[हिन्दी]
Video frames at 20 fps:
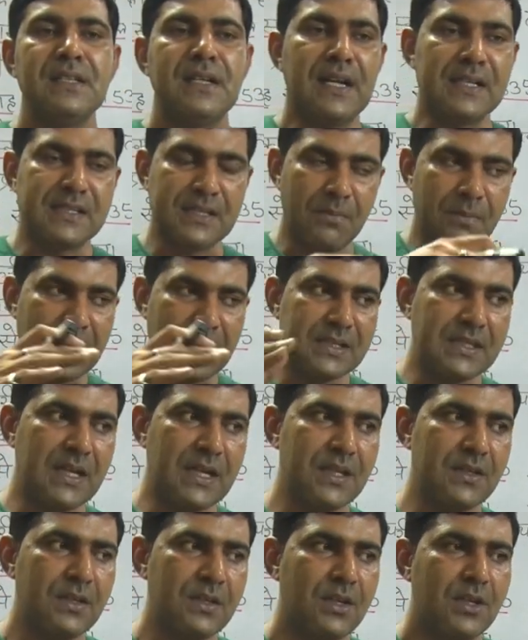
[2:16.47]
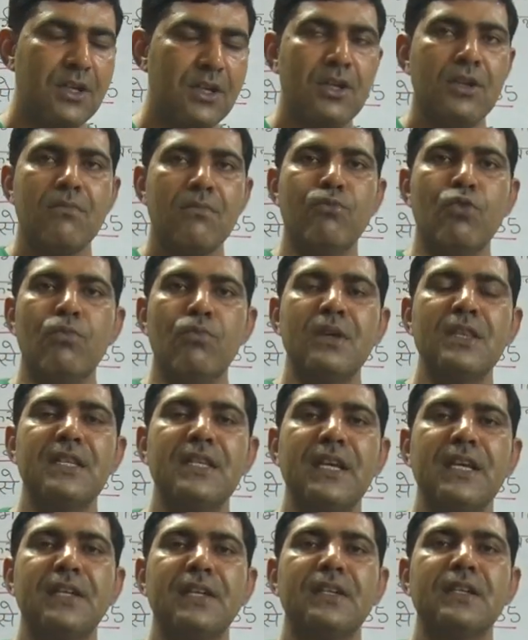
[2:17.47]
आज़रबैजान
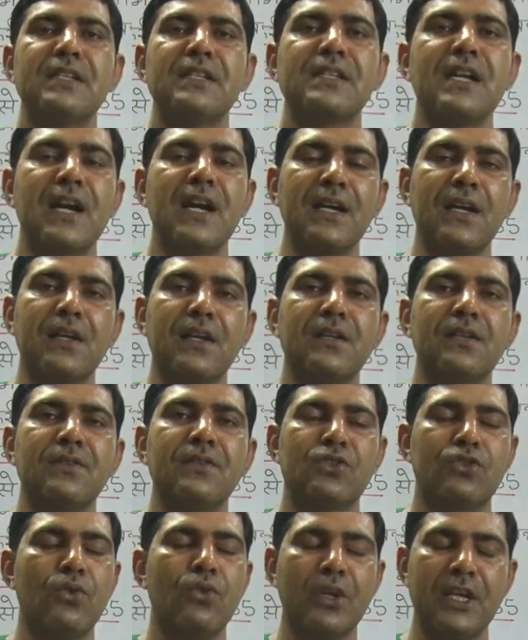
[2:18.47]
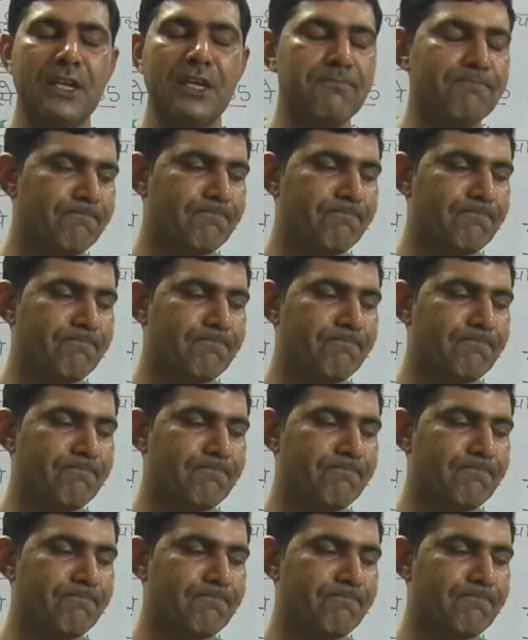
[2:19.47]
भूमध्य सागर सॉरी